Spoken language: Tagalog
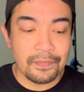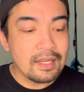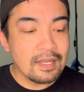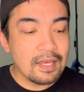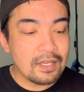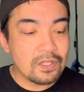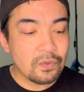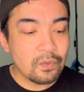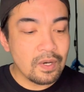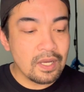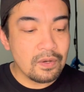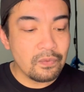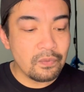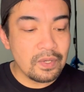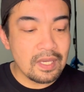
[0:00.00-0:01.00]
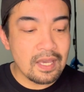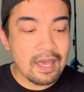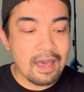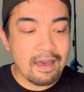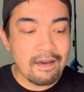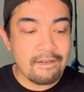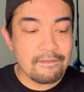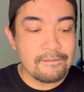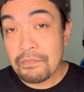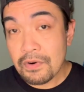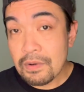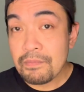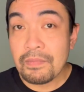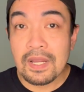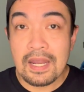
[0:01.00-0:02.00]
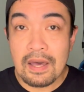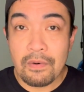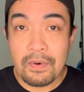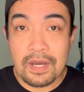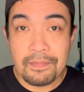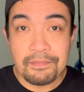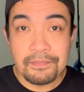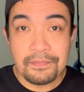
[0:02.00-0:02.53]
Next one, we have from Palawan,